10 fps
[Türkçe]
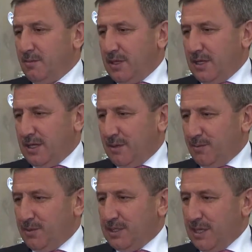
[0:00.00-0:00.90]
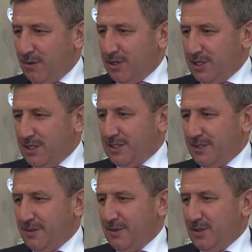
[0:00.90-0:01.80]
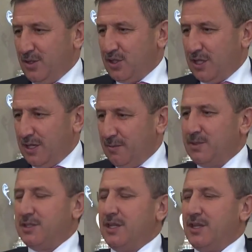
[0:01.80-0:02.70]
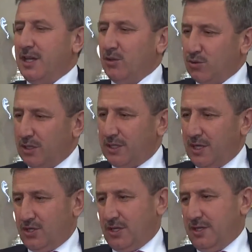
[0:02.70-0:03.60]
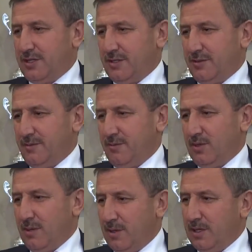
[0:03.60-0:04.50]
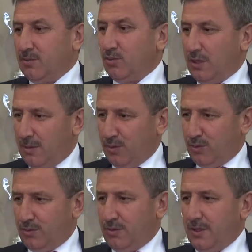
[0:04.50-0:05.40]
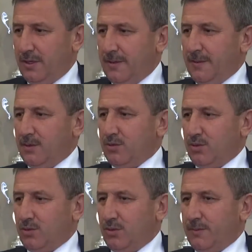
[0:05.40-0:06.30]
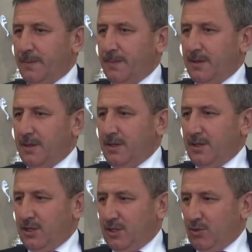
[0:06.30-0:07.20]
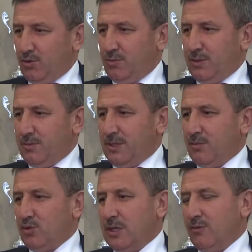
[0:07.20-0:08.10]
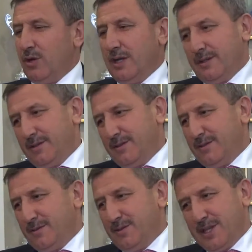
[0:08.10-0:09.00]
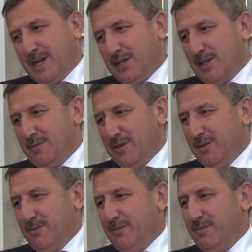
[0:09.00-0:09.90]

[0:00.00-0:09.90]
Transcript: Bayrağı biz devredeceğiz. İnşallah bizden daha yükseklere çıkarır. Temennim duam odur. Çünkü iki günü birbirine müsavi olan zarardadır malum.